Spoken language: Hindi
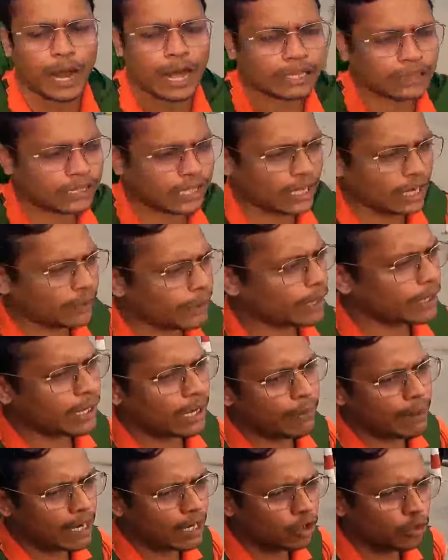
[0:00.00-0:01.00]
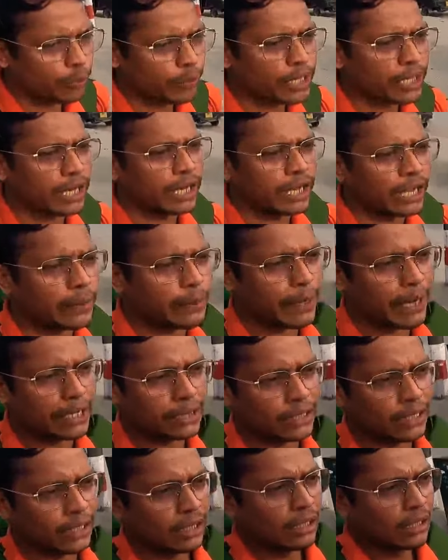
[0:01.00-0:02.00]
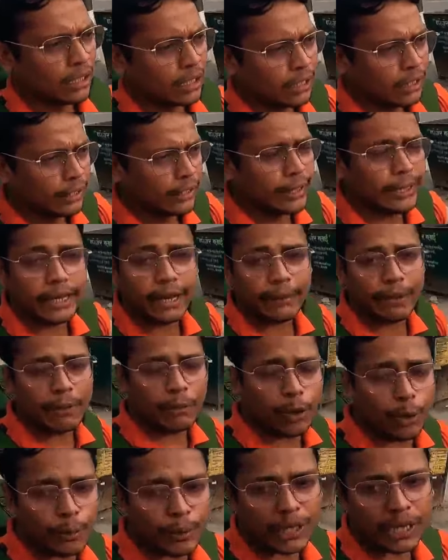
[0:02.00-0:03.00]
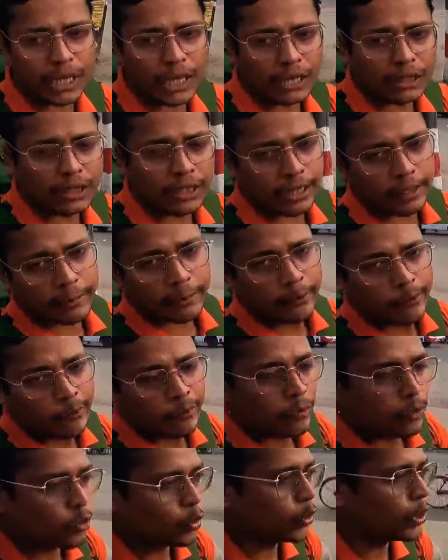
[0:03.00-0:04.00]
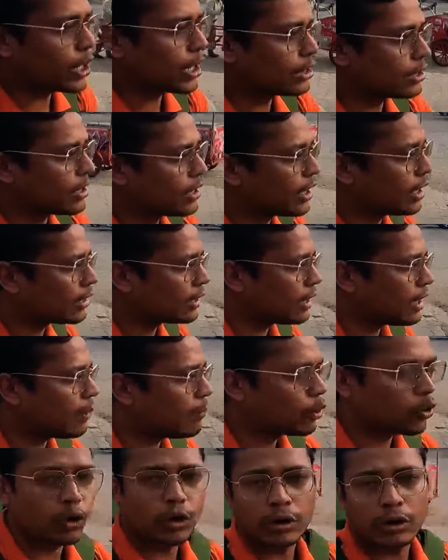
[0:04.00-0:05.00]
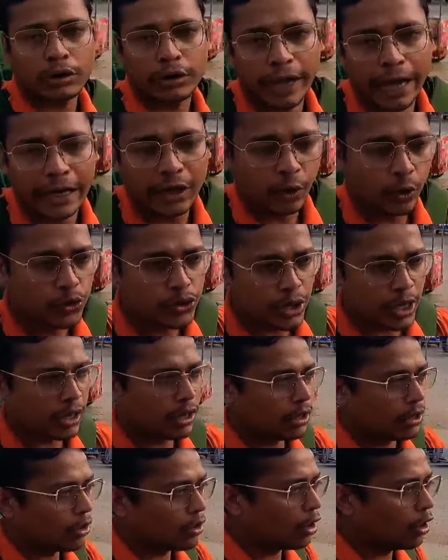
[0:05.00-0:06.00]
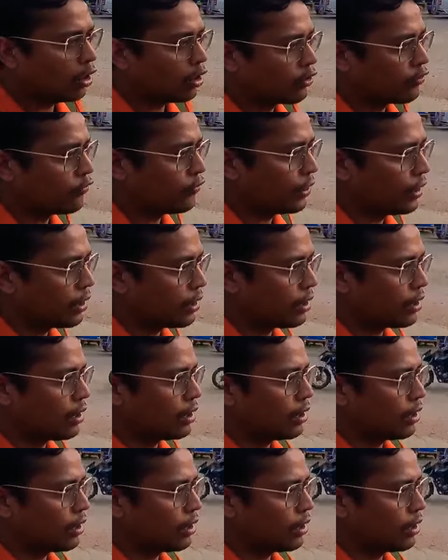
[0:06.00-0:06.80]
प्लान थे ना हमारे हमारा लुमनी निकलने का प्लान था लेकिन अभी हम लुमनी निकलते हैं तो निकलते निकलते ना बिल्कुल नाइट हो जाएगी और फिर